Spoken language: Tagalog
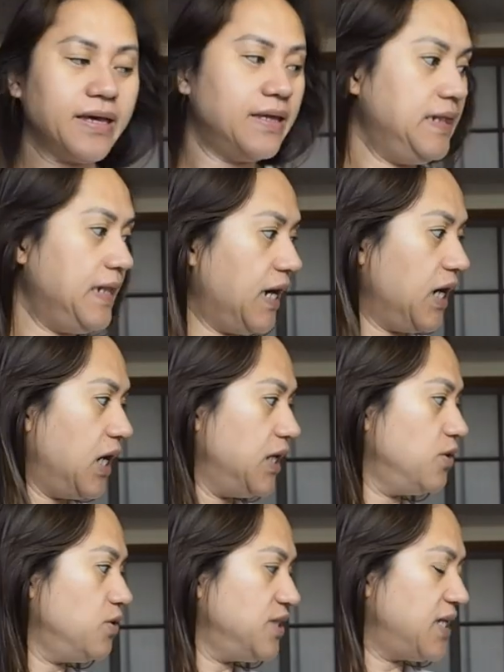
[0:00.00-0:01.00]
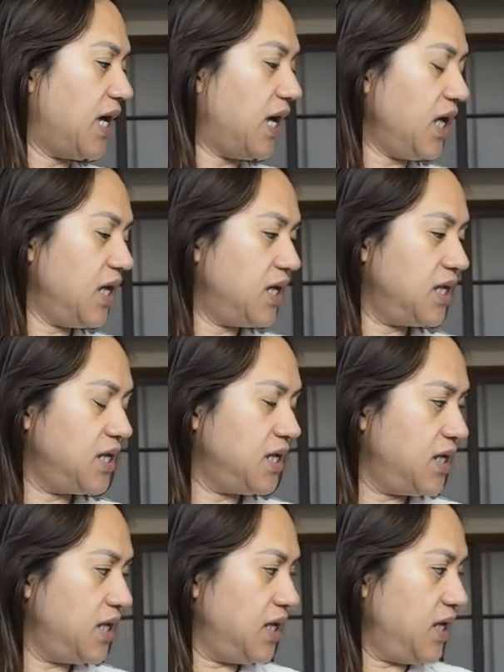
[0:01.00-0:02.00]
Ng ano sa
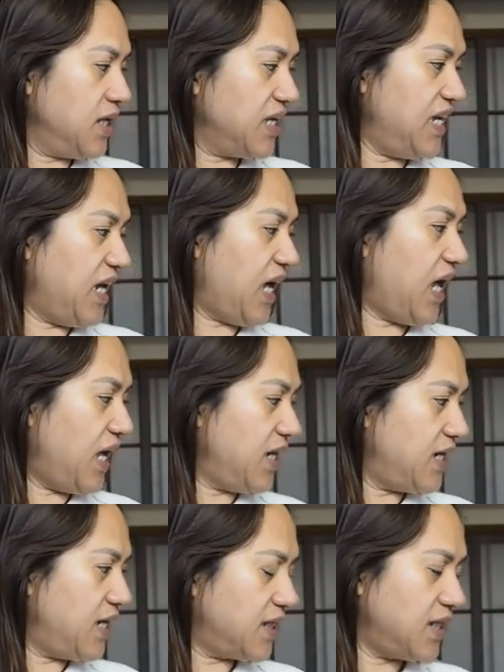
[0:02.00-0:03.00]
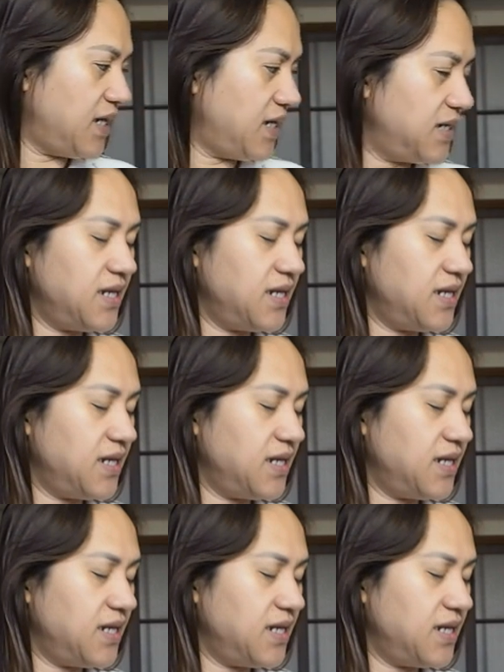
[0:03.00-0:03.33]
kinakain natin.